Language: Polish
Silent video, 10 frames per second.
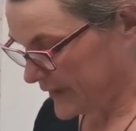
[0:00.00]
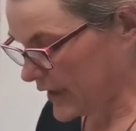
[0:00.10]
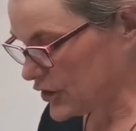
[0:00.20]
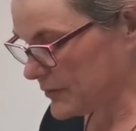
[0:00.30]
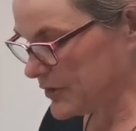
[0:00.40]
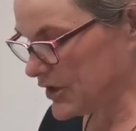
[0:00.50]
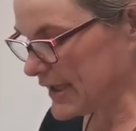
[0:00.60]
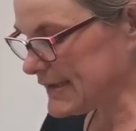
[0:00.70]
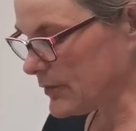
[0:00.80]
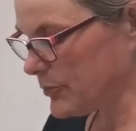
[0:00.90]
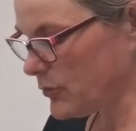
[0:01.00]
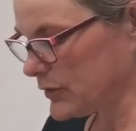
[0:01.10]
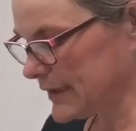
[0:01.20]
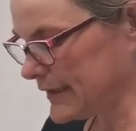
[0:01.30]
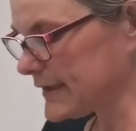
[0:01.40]
tak żeby ciasto
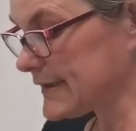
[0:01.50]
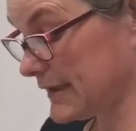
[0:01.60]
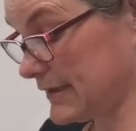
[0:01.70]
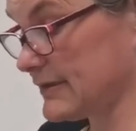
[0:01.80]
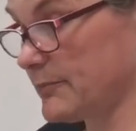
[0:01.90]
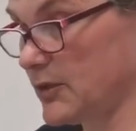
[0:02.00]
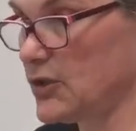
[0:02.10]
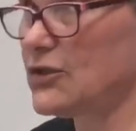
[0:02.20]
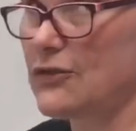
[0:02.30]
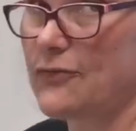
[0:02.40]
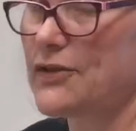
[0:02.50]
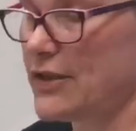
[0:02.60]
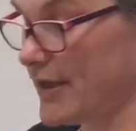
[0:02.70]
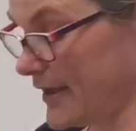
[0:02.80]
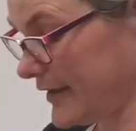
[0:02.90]
było takie, zaraz zobaczycie
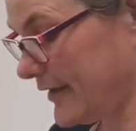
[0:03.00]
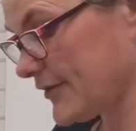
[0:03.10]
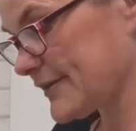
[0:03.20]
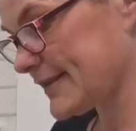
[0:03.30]
właśnie jakiej